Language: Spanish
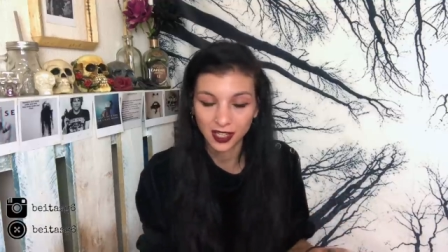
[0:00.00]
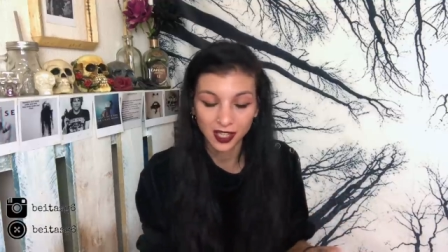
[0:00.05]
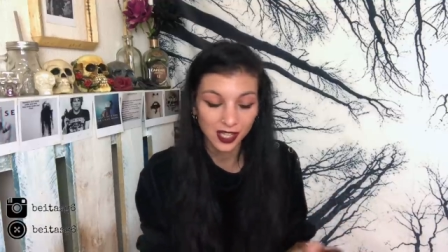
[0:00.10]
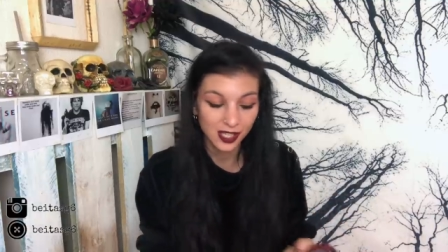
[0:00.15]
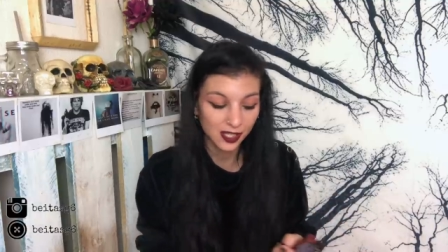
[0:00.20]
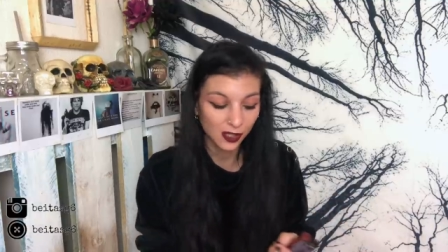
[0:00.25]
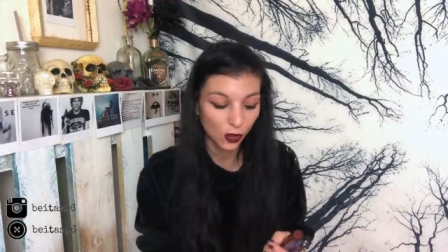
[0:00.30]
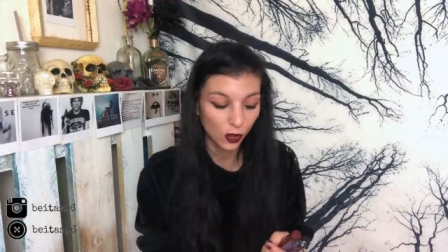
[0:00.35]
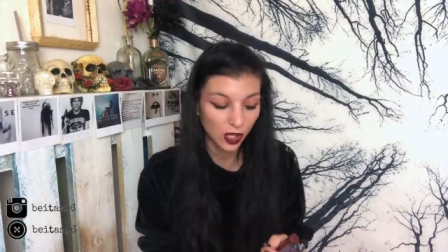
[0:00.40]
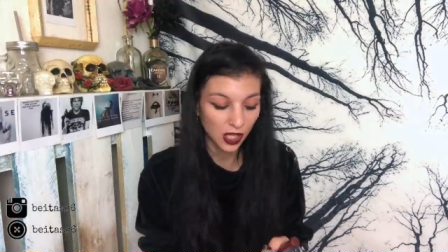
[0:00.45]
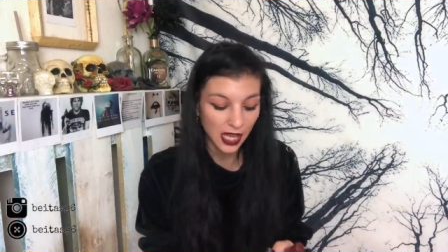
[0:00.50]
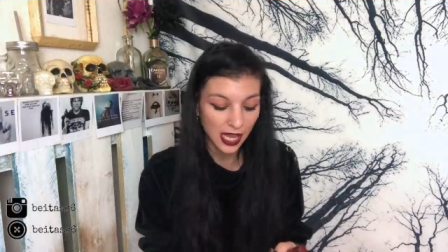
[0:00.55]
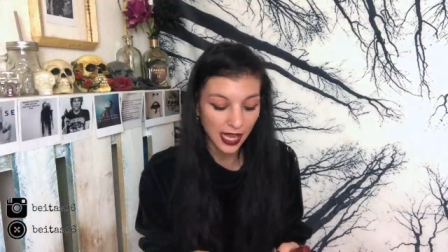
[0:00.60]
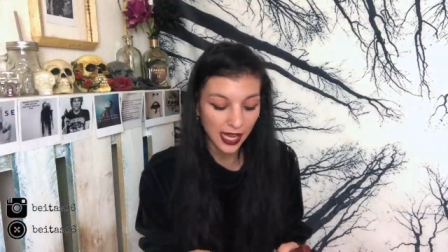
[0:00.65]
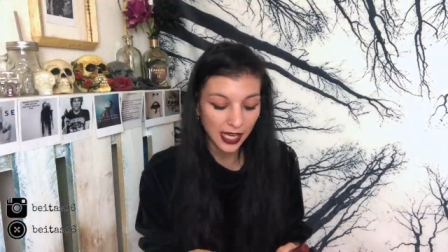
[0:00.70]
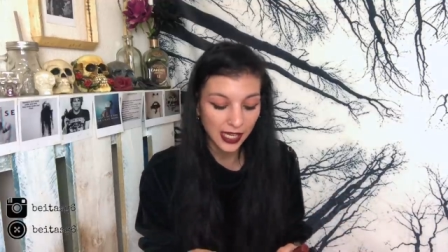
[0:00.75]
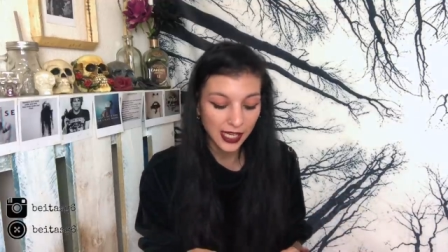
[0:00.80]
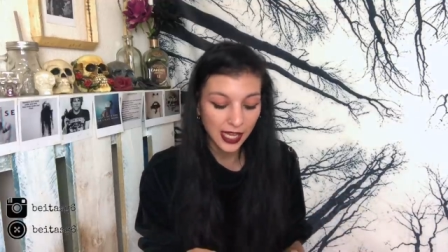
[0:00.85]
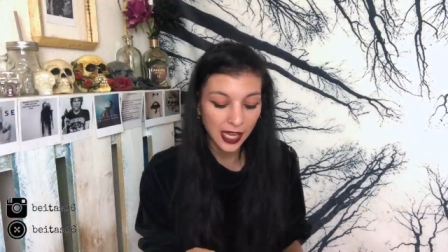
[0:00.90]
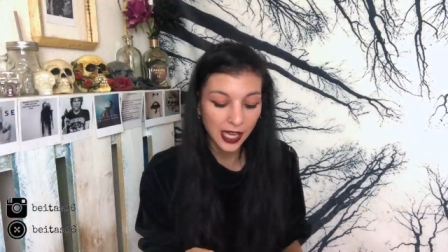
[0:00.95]
y se lo di a
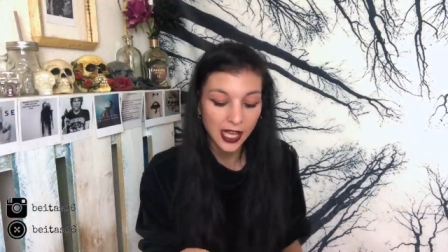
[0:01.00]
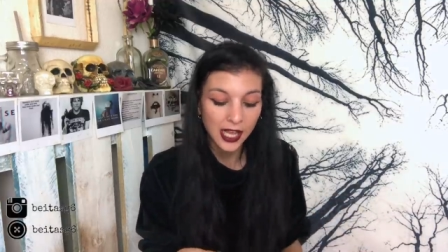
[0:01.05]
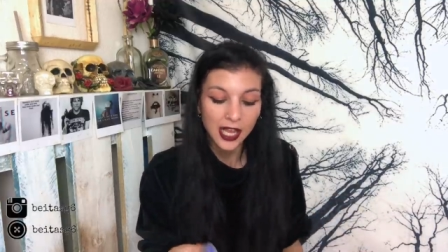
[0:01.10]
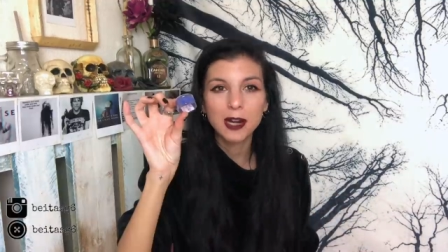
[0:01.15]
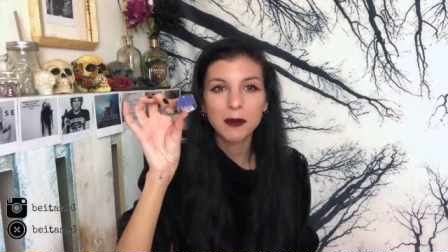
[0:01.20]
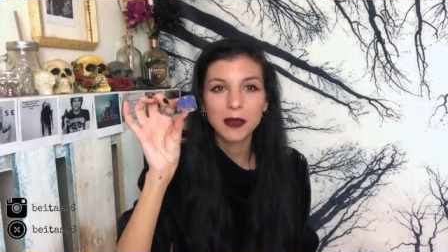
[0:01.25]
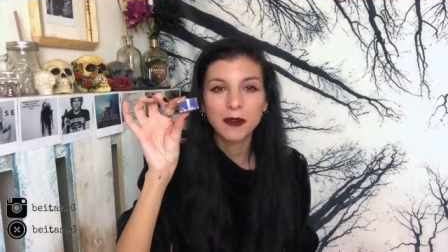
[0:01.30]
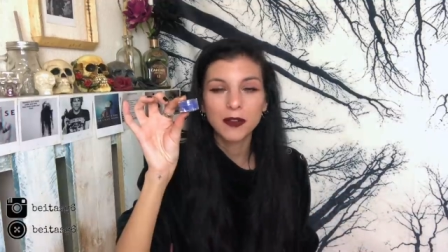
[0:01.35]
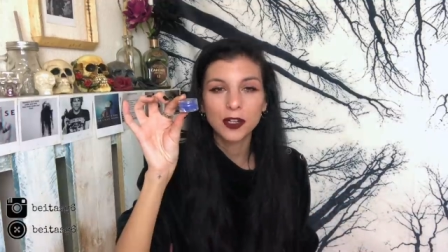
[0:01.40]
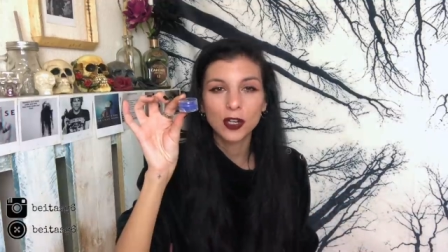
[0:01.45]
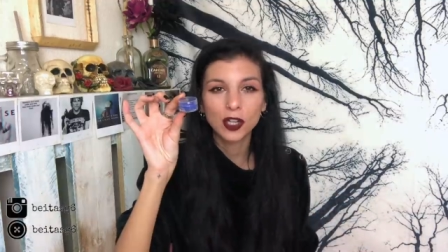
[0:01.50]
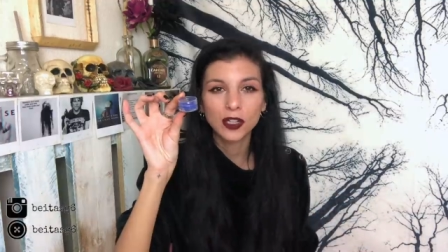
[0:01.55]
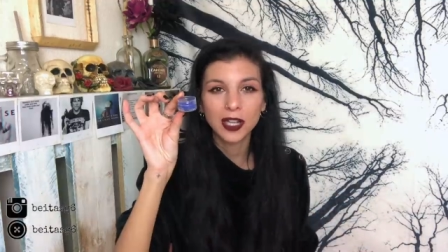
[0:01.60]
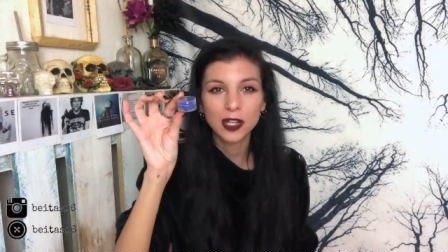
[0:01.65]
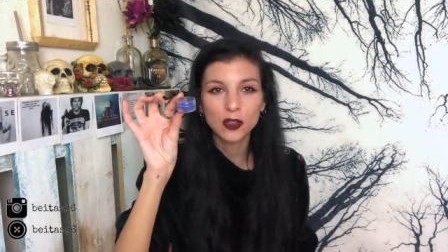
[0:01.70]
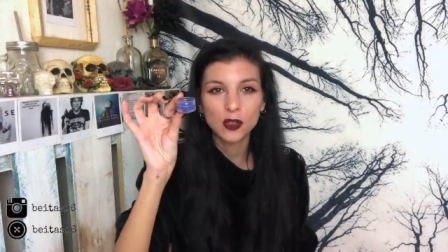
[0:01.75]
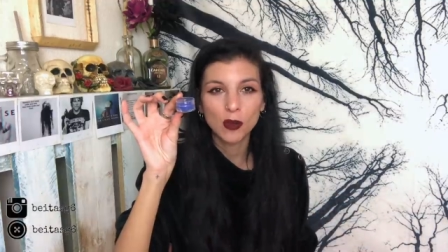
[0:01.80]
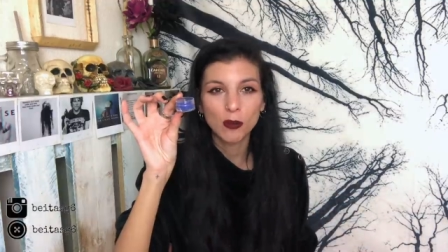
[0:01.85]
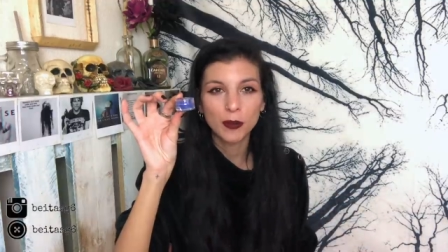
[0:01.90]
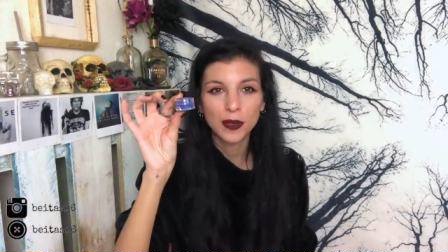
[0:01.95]
ella me vino esta
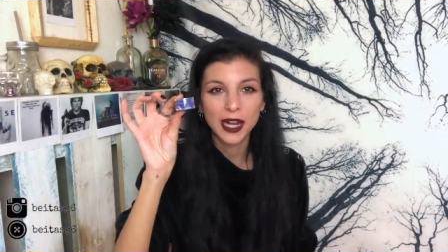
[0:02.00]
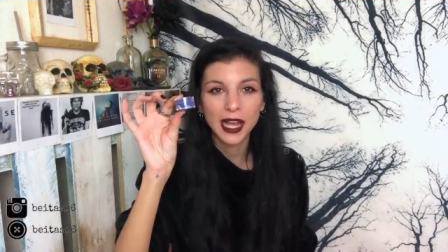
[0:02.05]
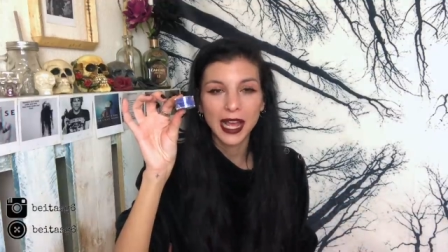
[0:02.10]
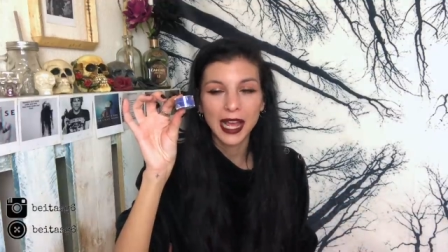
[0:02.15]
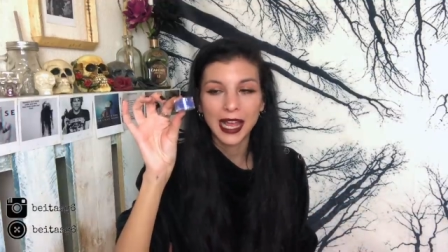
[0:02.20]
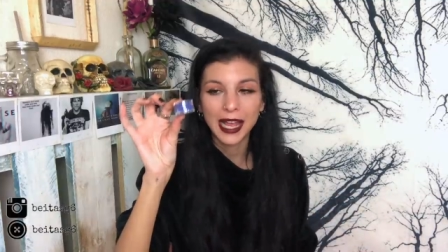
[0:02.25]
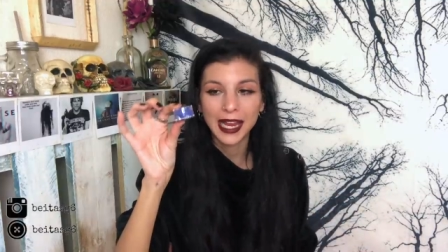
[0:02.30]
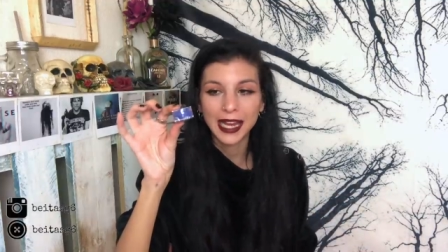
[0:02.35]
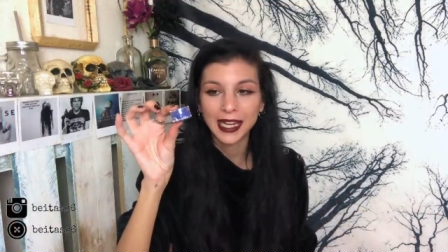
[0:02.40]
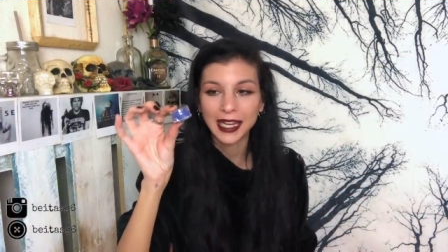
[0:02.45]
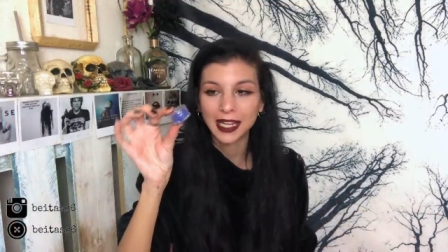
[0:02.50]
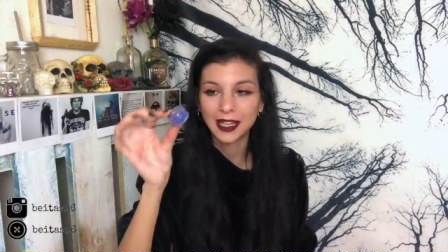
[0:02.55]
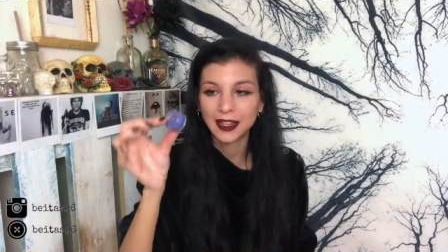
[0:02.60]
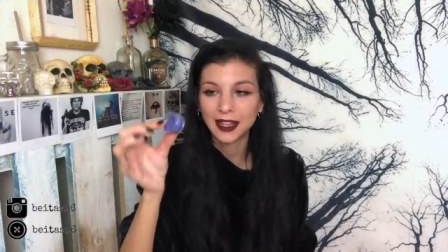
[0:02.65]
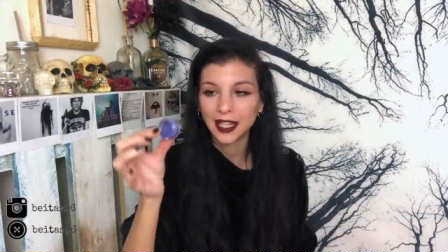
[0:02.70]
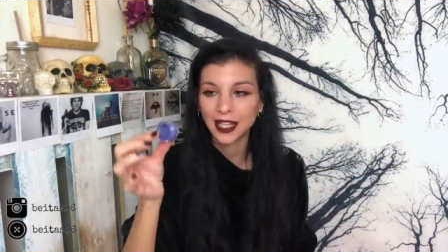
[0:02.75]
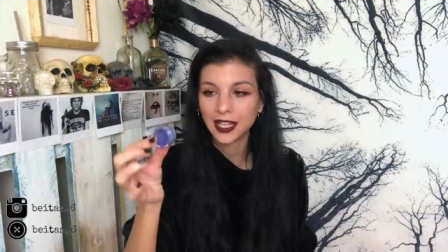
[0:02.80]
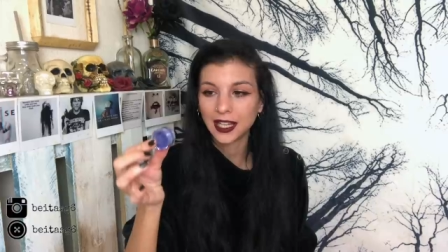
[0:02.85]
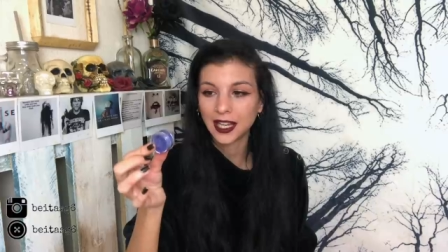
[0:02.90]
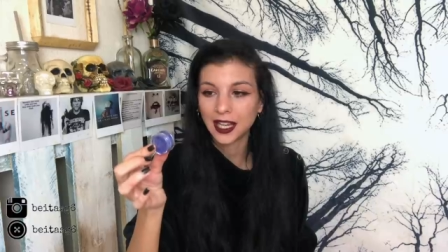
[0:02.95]
sombra en
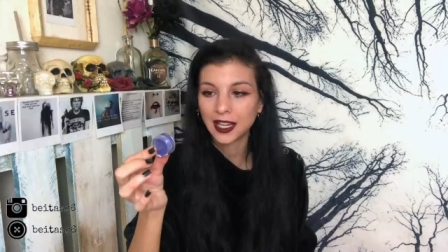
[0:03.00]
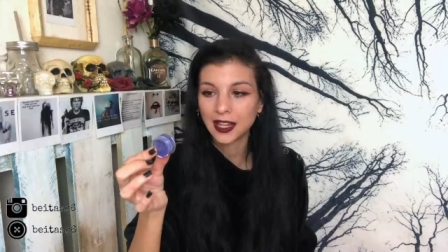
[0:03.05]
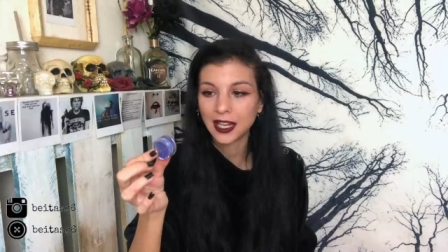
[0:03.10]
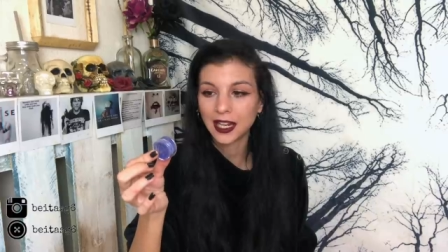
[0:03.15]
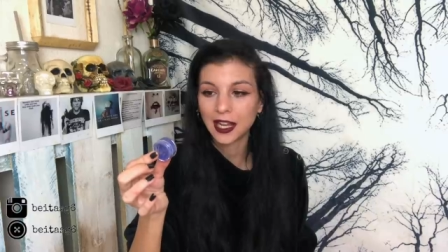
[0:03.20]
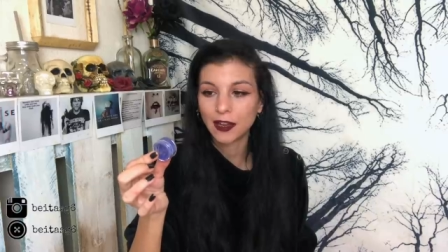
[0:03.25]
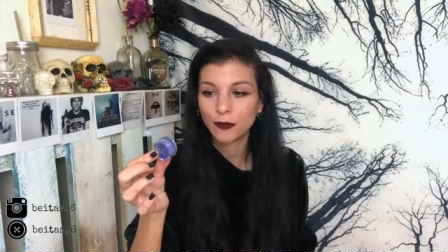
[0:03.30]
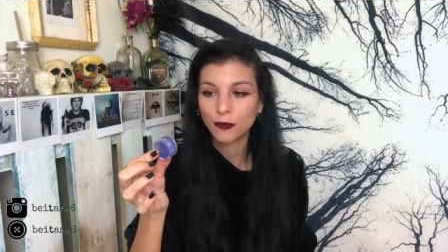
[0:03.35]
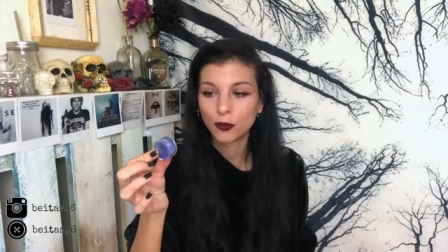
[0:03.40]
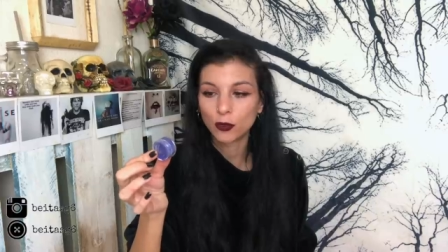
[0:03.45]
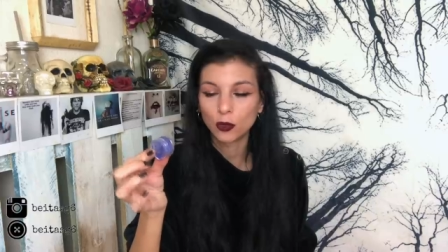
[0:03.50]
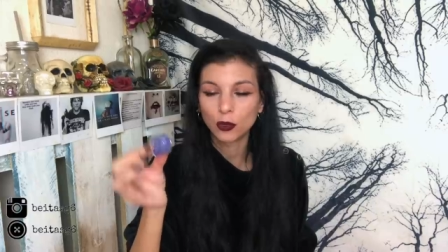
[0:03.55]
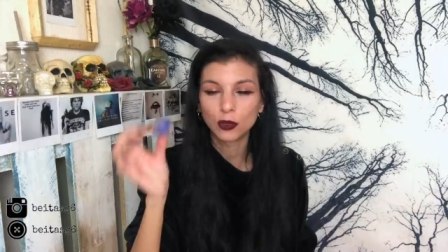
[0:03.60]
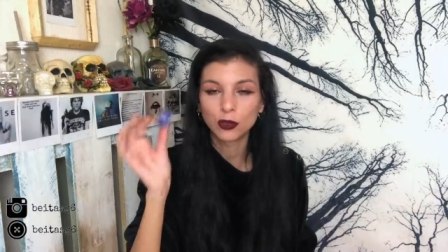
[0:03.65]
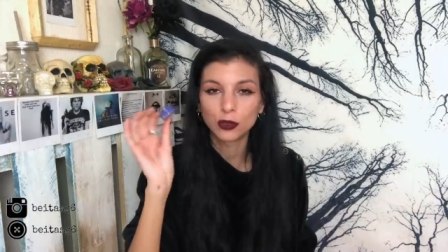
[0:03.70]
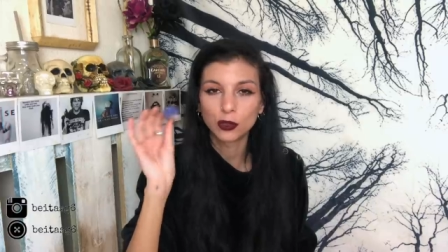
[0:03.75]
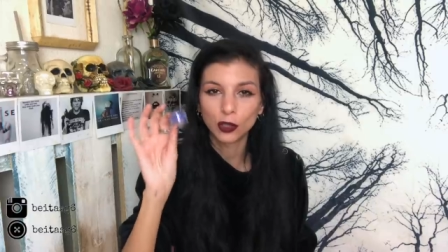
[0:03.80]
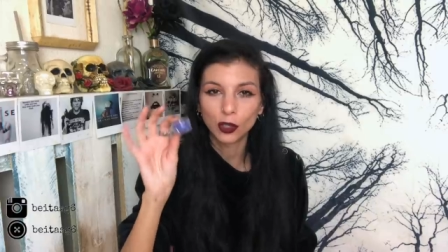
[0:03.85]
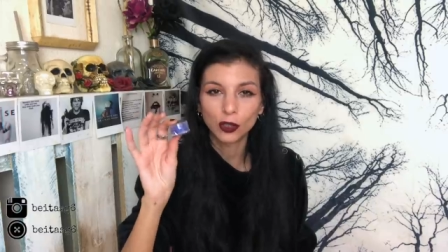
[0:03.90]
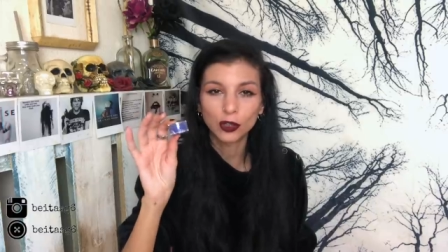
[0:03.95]
stick, que es de la
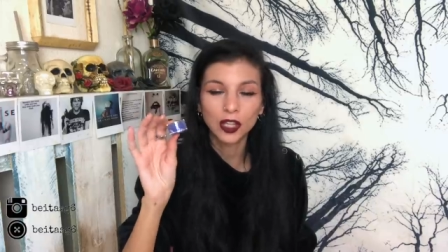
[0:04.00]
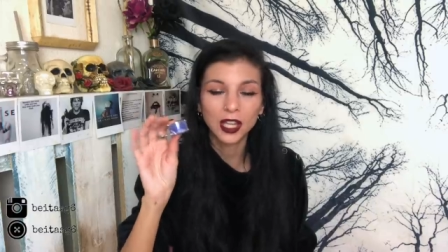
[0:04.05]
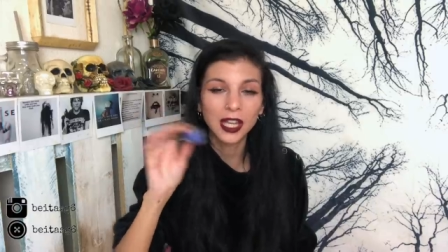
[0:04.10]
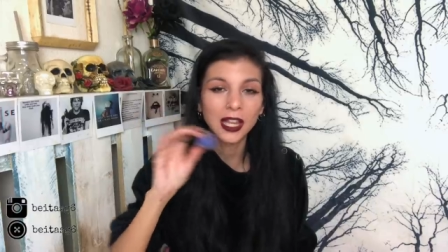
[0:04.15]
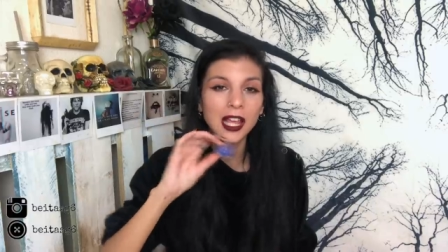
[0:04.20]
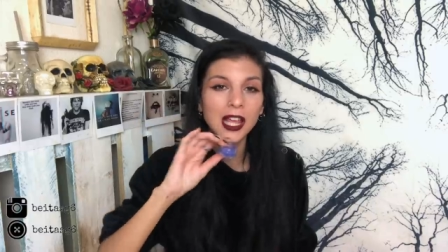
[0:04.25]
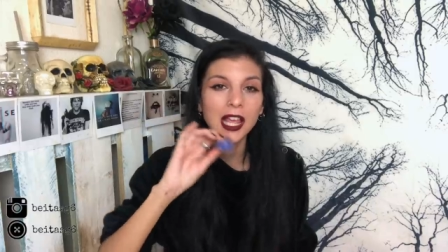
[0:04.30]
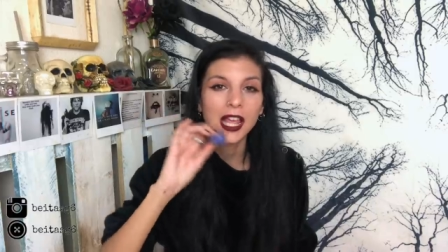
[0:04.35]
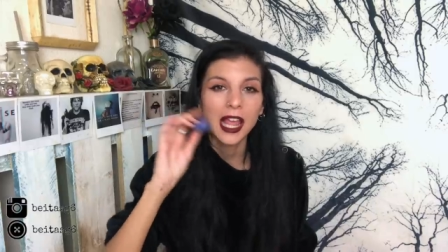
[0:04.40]
Full Trote.